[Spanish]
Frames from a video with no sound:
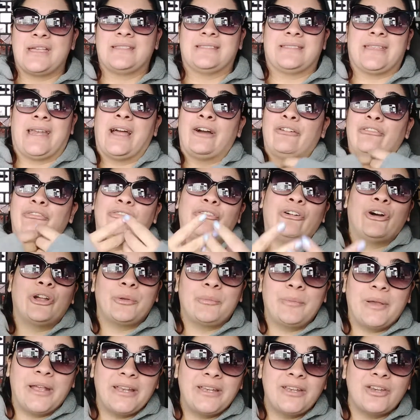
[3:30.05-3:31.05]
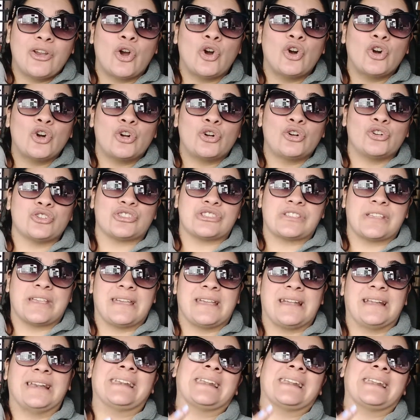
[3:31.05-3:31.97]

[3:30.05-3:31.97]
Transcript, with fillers: transformen o se